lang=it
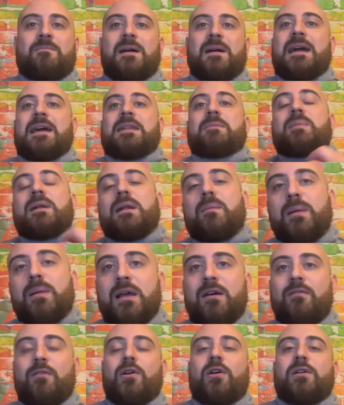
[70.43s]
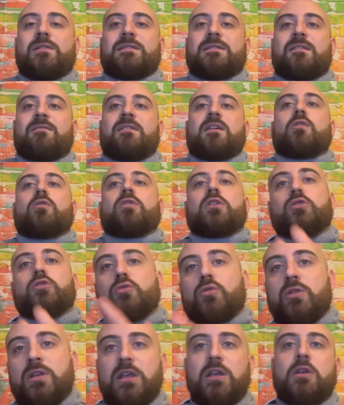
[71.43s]
magari per la prima volta vengono a
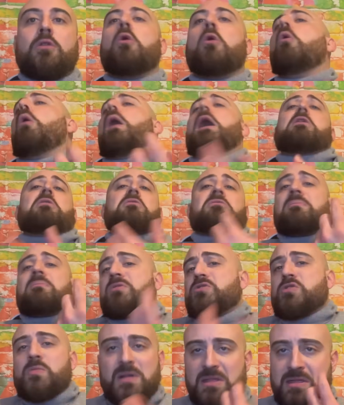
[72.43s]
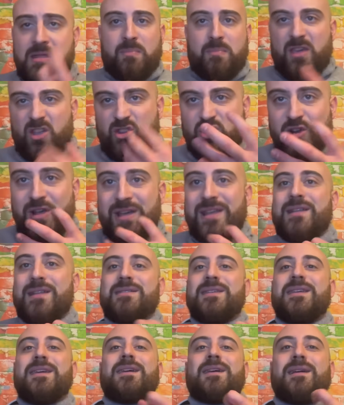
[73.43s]
Torino o hanno semplicemente piacere
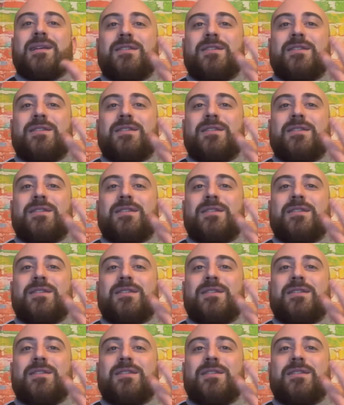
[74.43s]
di